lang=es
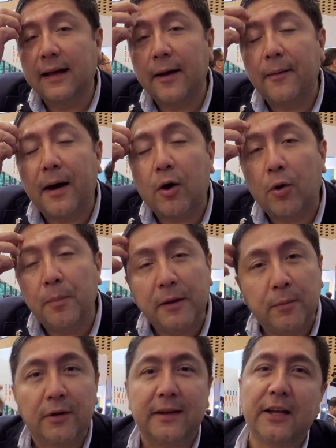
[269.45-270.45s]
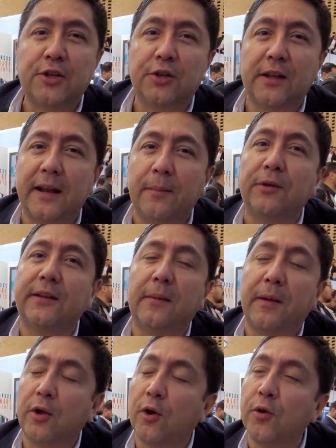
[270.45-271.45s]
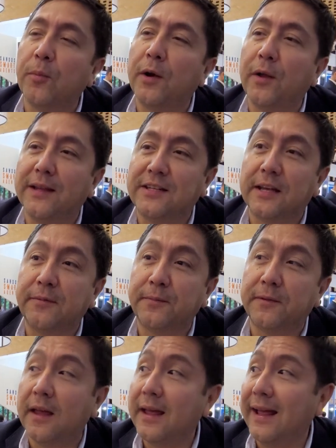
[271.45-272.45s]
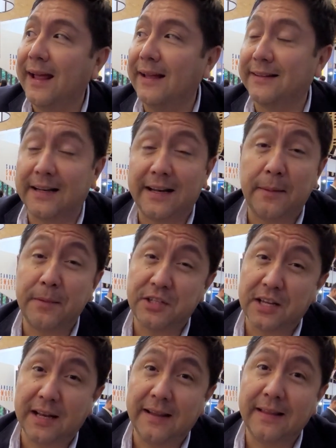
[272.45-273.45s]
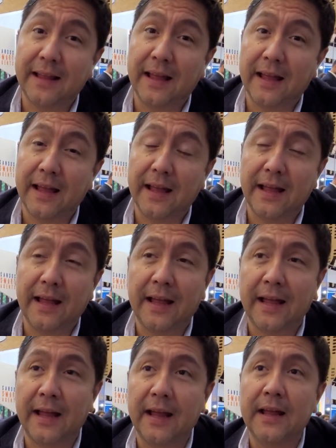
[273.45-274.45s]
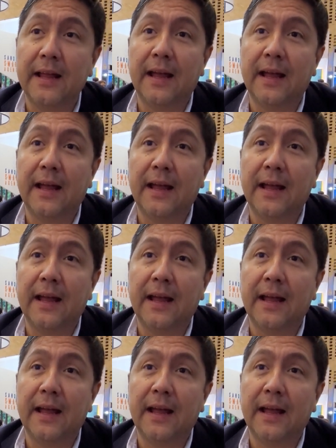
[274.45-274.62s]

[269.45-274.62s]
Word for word: que bajo un mismo techo tenemos el mayor número de chefs estrella Michelin de, eh,